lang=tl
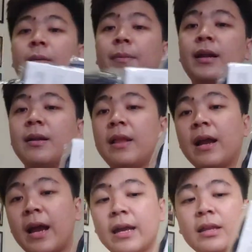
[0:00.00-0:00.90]
para
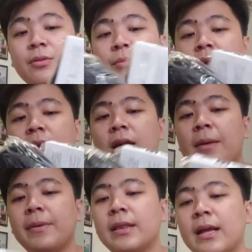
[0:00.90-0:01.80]
lagay ang mga
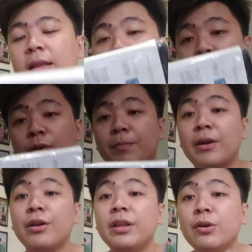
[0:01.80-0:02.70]
gamit natin doon.
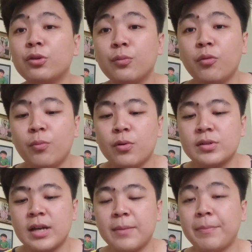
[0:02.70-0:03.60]
Pero hindi ko to
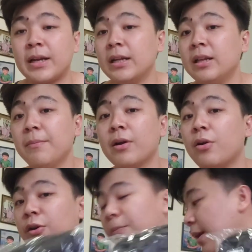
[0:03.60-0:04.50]
bubuksan para hindi
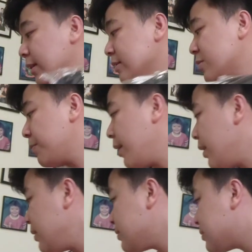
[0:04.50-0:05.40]
mag-occupy ng
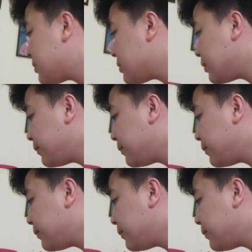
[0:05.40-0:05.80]
space.